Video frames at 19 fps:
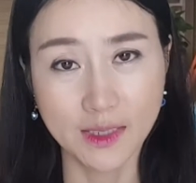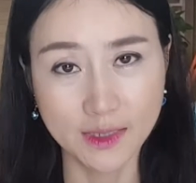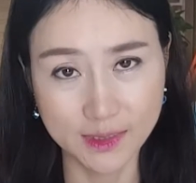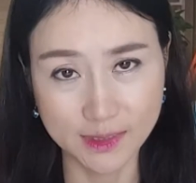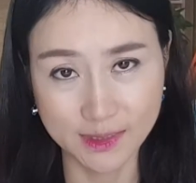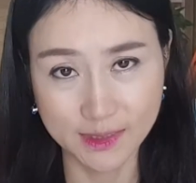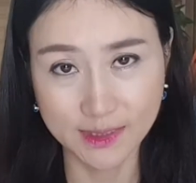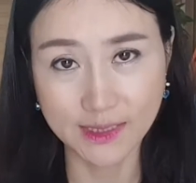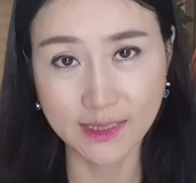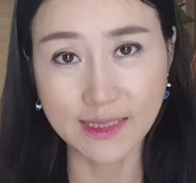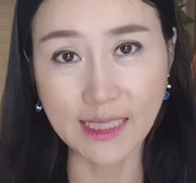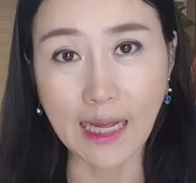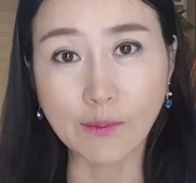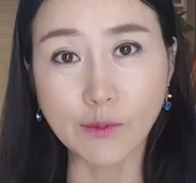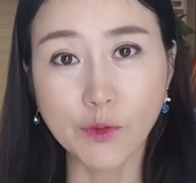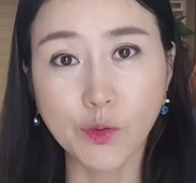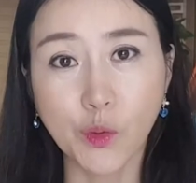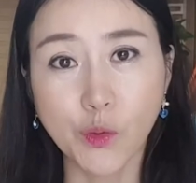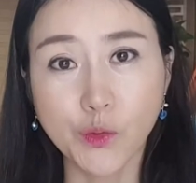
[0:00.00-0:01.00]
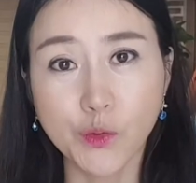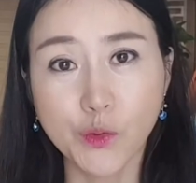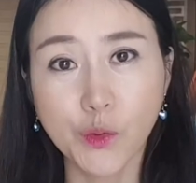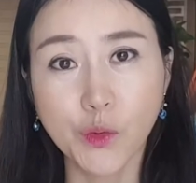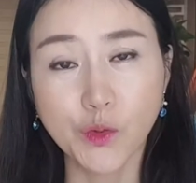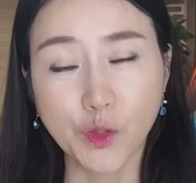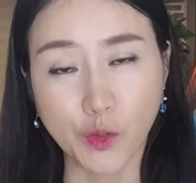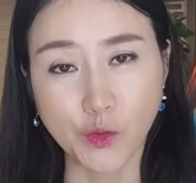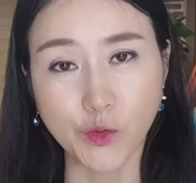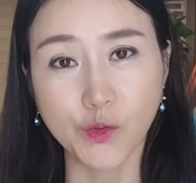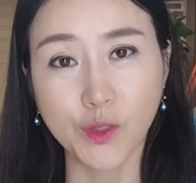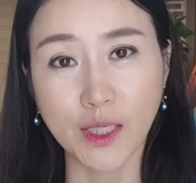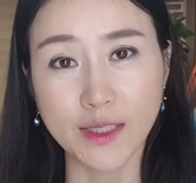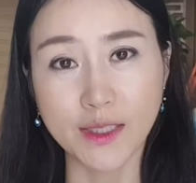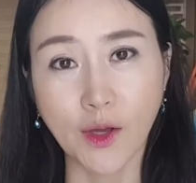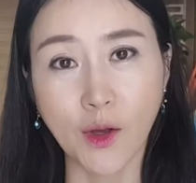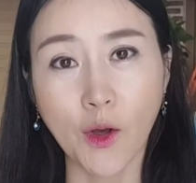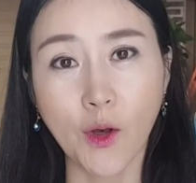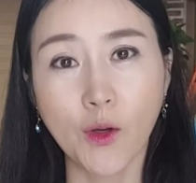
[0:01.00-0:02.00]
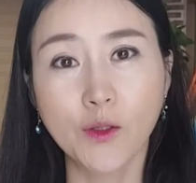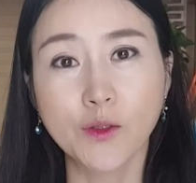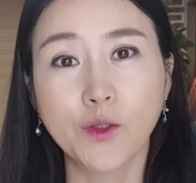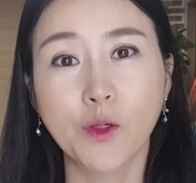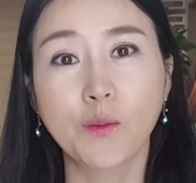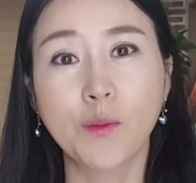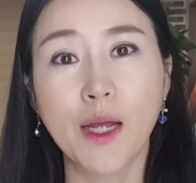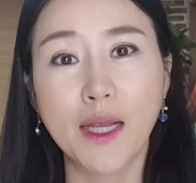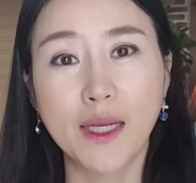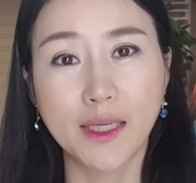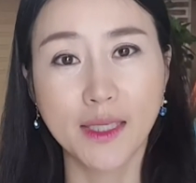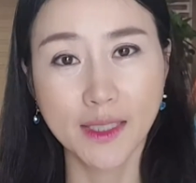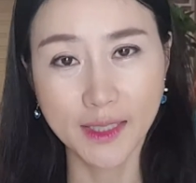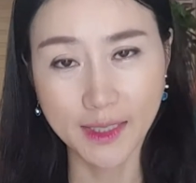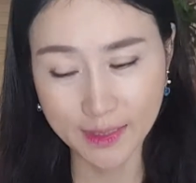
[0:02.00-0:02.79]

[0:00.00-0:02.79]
어, 그 남은 돈으로 저축해서 정말